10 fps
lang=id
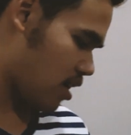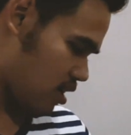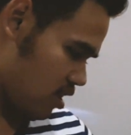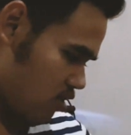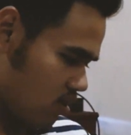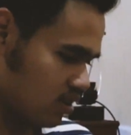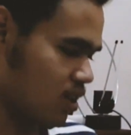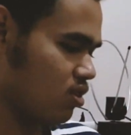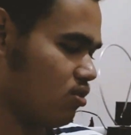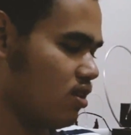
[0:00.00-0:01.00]
hadiah ulang
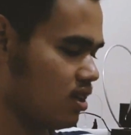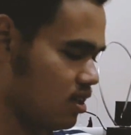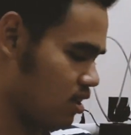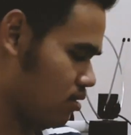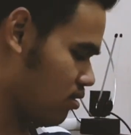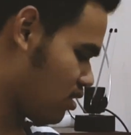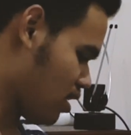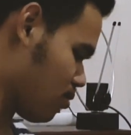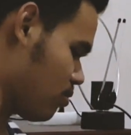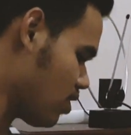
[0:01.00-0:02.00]
tahun gue ini
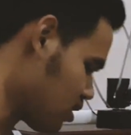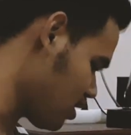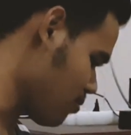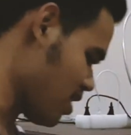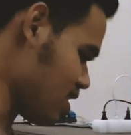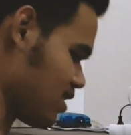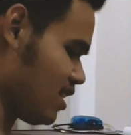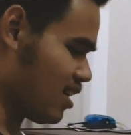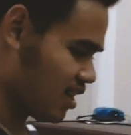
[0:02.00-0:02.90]
alhamdulillah terima kasih